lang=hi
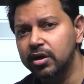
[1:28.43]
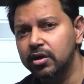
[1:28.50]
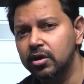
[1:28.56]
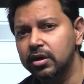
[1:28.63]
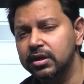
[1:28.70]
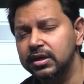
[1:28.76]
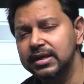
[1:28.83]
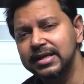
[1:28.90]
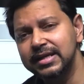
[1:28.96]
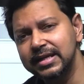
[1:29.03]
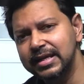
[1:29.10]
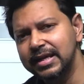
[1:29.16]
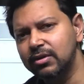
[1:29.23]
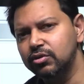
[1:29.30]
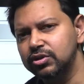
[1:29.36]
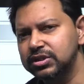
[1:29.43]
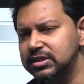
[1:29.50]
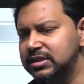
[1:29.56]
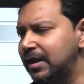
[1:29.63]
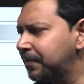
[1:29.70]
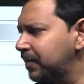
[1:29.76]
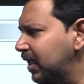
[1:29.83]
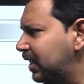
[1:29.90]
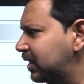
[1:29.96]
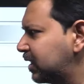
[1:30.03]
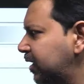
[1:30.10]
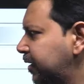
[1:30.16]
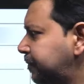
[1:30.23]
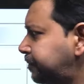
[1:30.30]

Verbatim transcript: नॉट इनके क्वेश्चन आपके आते हैं